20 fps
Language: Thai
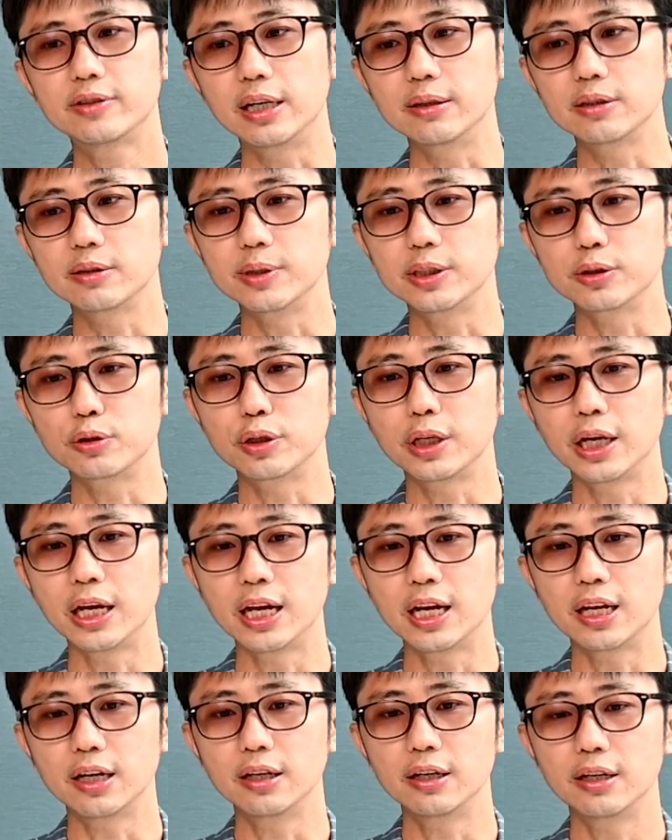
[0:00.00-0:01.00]
ขสามจะเป็นตัวแท
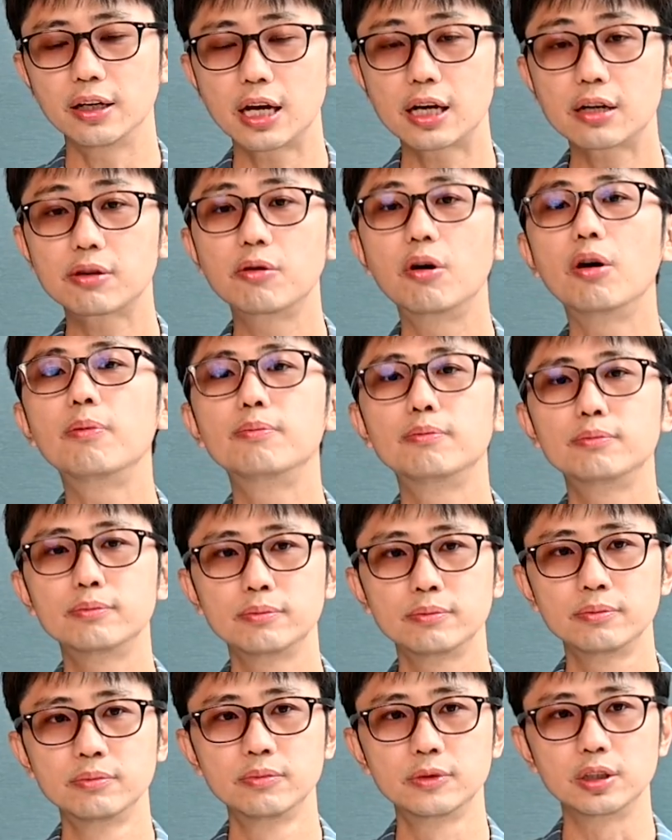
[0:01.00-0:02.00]
นนักรบ
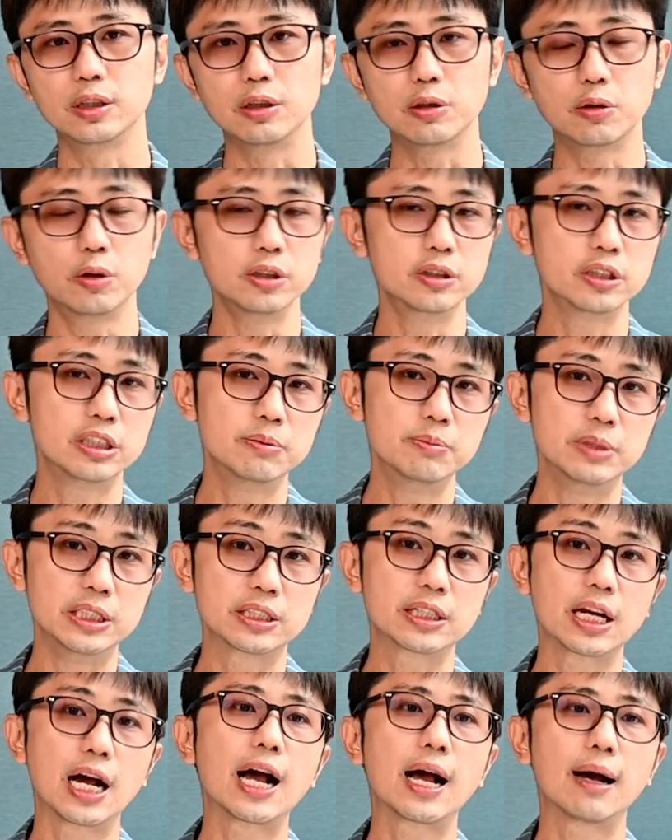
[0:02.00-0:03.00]
หรือคนที่มี
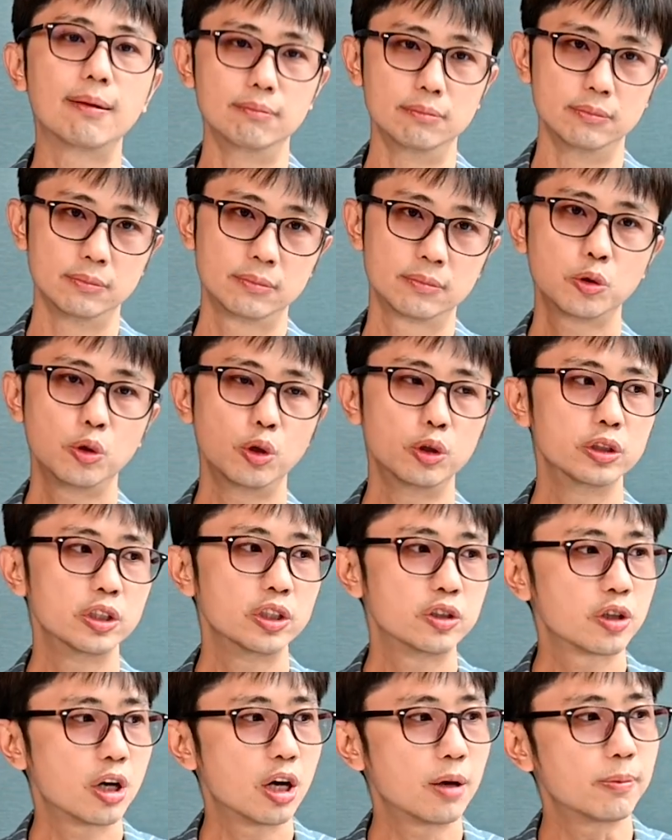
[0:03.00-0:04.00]
กล้าม คน
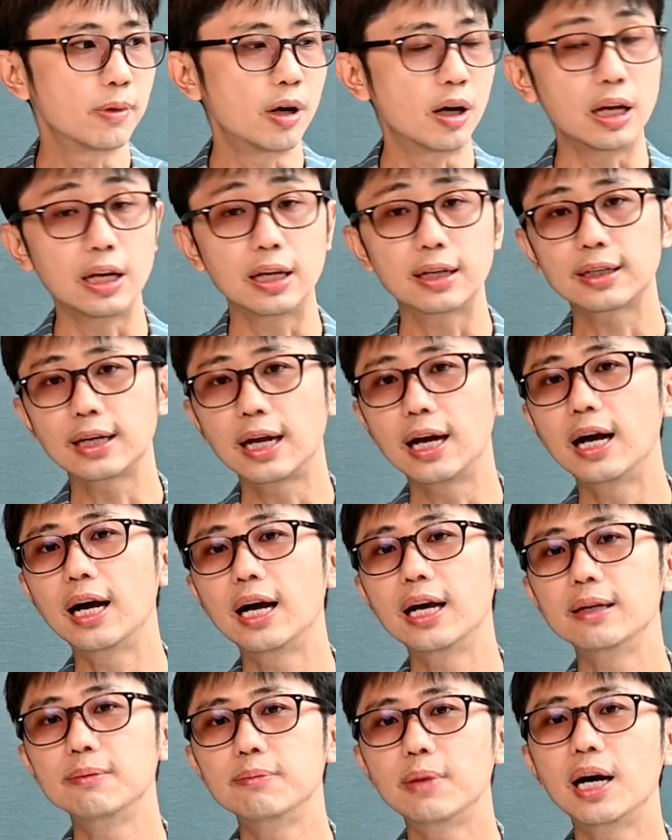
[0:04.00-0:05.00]
ที่ชอบออกกำลังกา
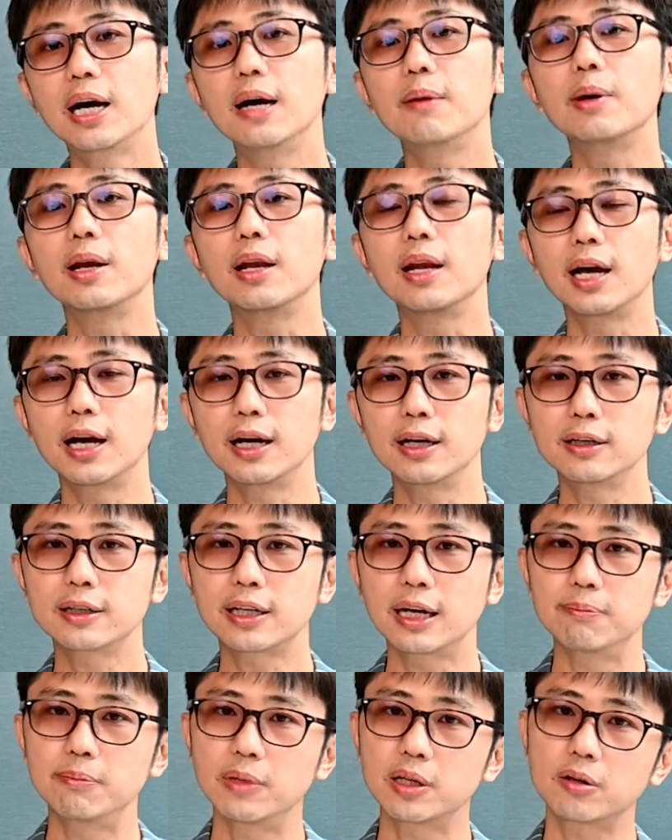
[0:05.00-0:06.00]
ย บ้าพลัง
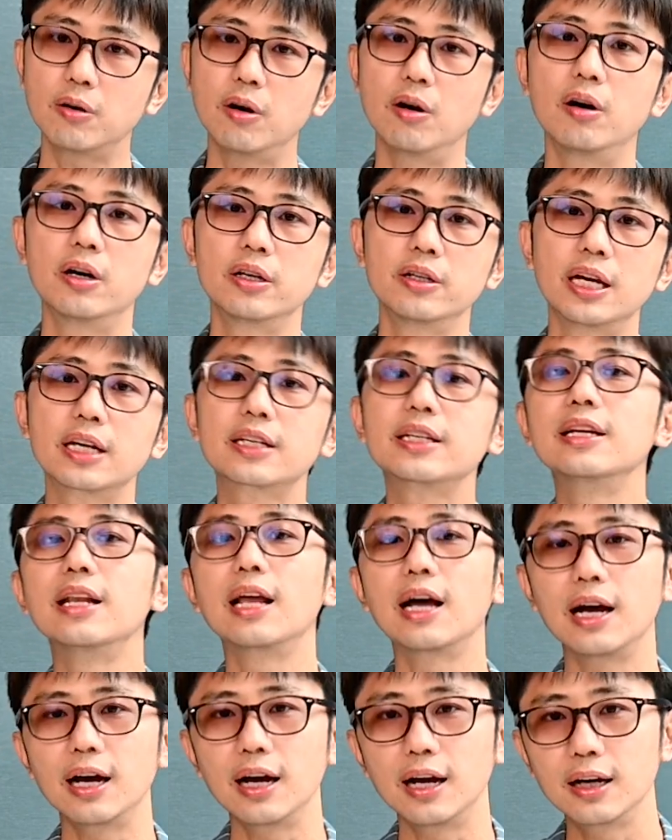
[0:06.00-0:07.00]
กรรมกรนักกี
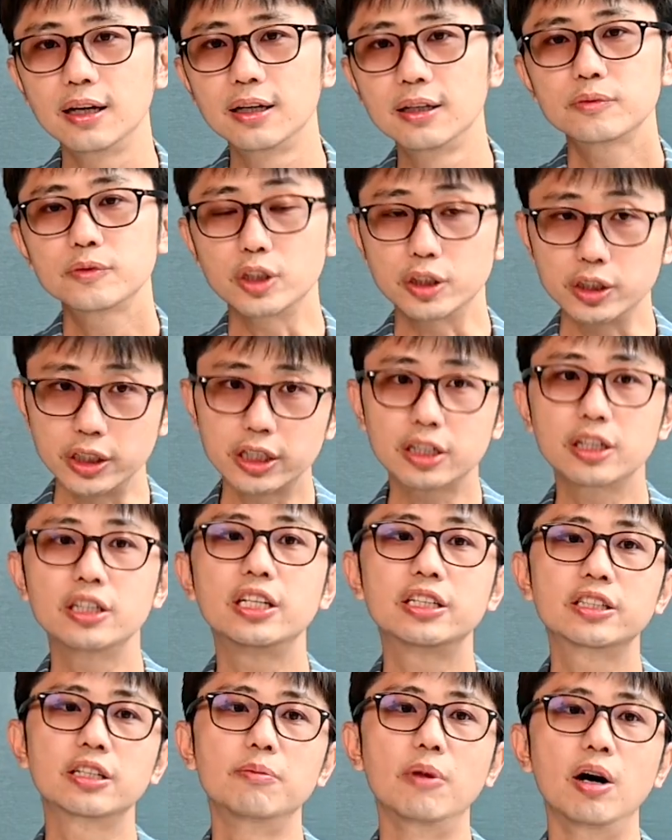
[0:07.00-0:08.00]
ฬา อย่างนี้ก็
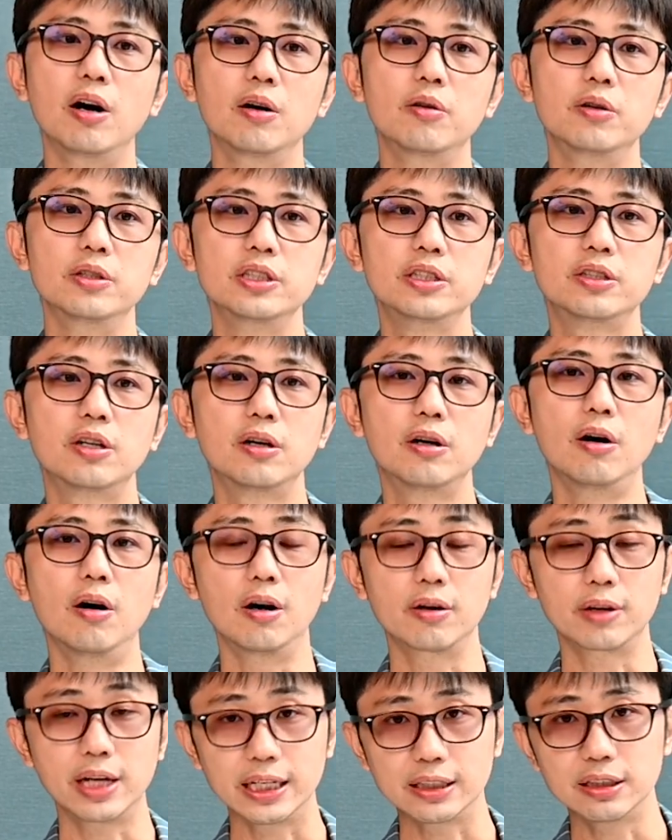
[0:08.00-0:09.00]
น่าจะเหมาะคนที่ต้องอ
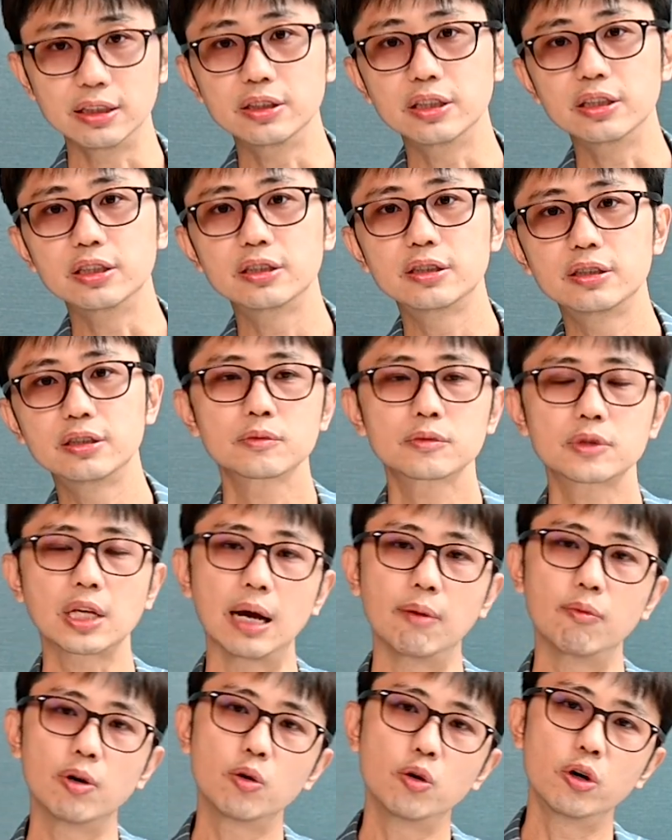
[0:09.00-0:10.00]
อกแรงเยอะๆ
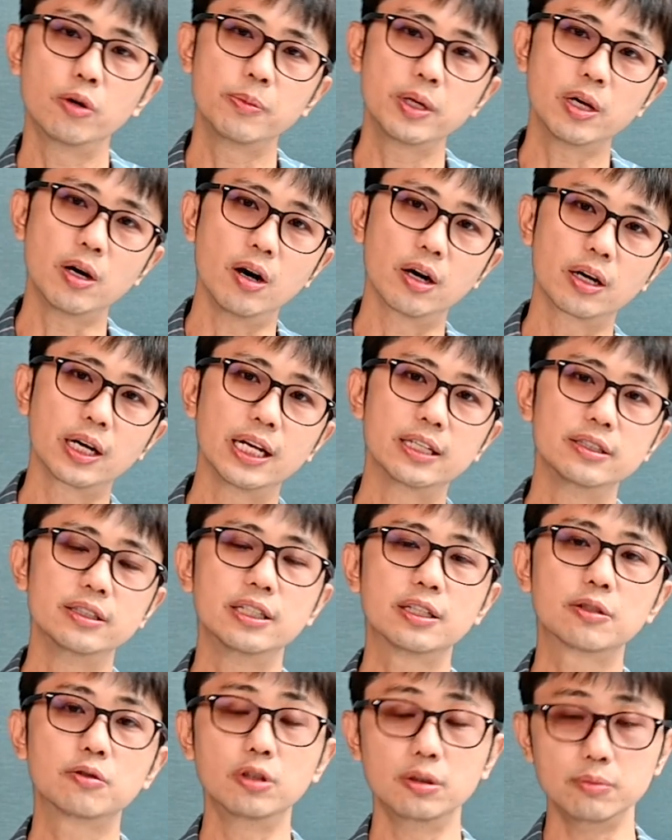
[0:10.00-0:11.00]
ถามว่าคนไม่ออกแรงเย
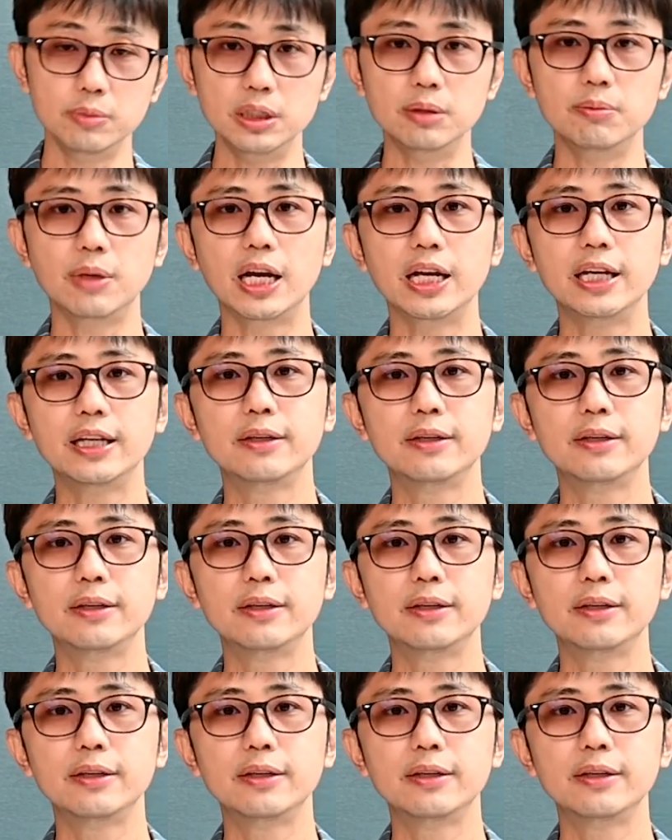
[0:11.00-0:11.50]
อะคนมีไหม